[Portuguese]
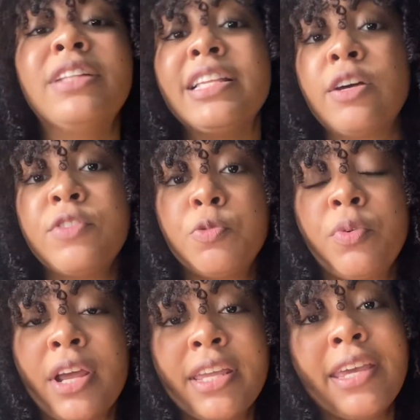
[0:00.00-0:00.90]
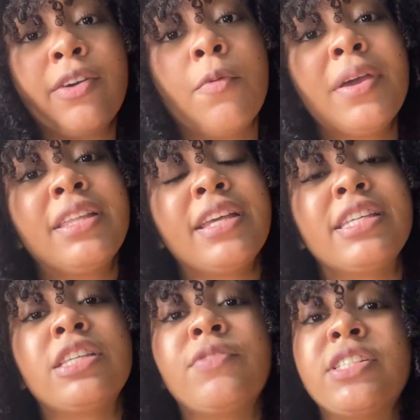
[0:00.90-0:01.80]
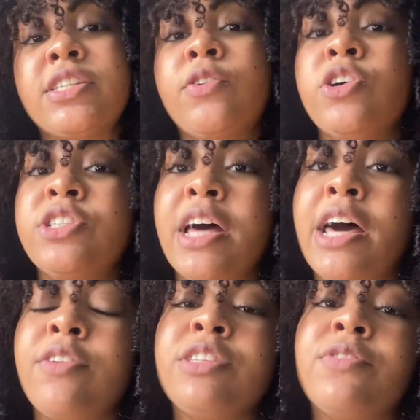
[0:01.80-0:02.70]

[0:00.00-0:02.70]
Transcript: finalizar o vídeo por aqui. Comentem aqui se vocês gostaram,